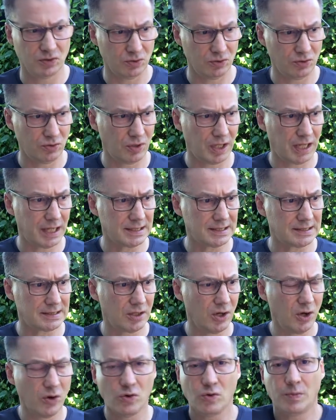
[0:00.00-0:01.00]
und du hast
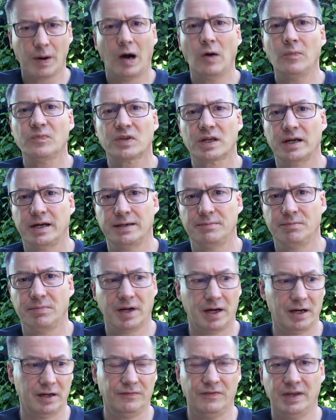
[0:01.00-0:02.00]
überhaupt keinen
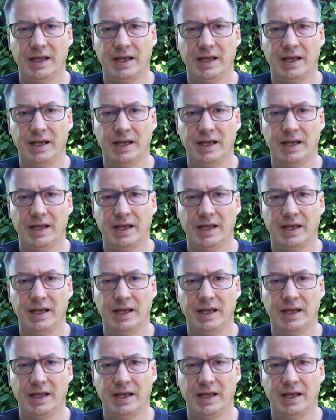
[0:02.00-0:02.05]
Plan,